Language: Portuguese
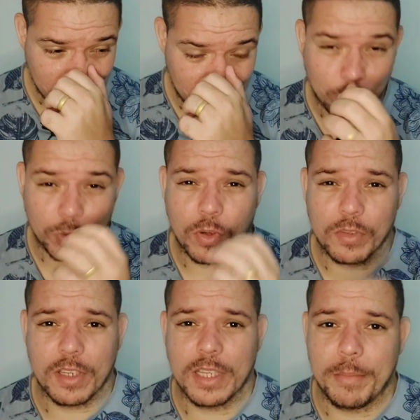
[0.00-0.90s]
escuta o
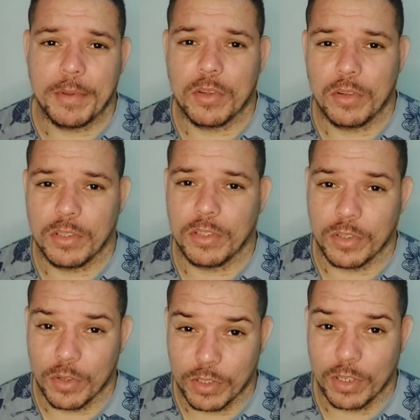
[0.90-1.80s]
conselho de amigo que eu, te,
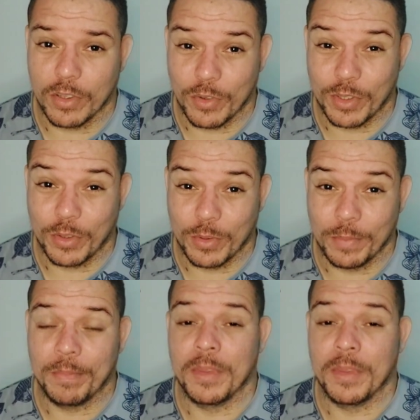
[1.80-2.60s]
que, eu te, que eu te dou.